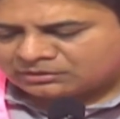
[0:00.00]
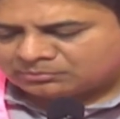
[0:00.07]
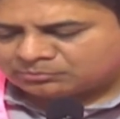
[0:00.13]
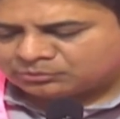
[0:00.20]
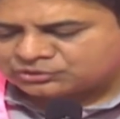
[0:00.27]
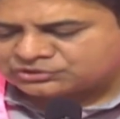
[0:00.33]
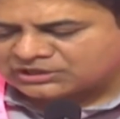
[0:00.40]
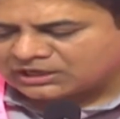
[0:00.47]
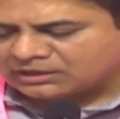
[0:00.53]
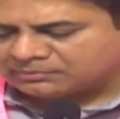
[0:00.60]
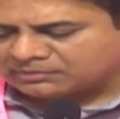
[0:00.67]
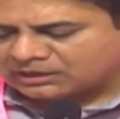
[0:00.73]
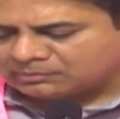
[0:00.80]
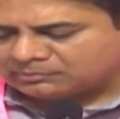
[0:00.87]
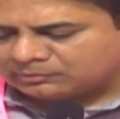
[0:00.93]
బుజ్జారం
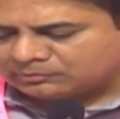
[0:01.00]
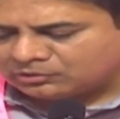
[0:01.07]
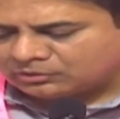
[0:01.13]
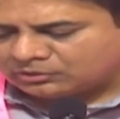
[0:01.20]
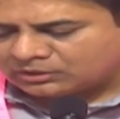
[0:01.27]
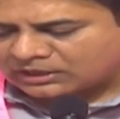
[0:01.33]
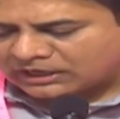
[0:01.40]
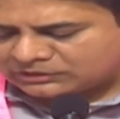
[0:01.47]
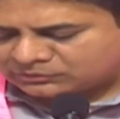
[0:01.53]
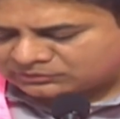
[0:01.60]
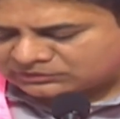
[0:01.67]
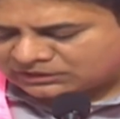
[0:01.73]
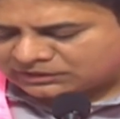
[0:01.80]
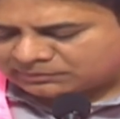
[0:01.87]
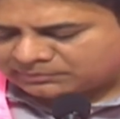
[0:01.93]
గ్రామంలో ఐదు
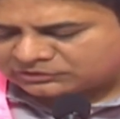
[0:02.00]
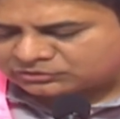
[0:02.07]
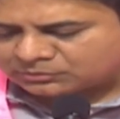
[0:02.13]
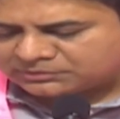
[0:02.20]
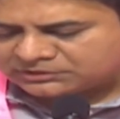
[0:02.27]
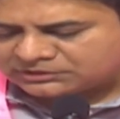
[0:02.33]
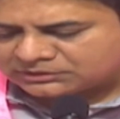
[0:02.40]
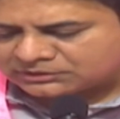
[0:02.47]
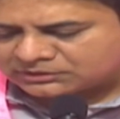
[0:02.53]
వందల డెబ్బై తొమ్మిది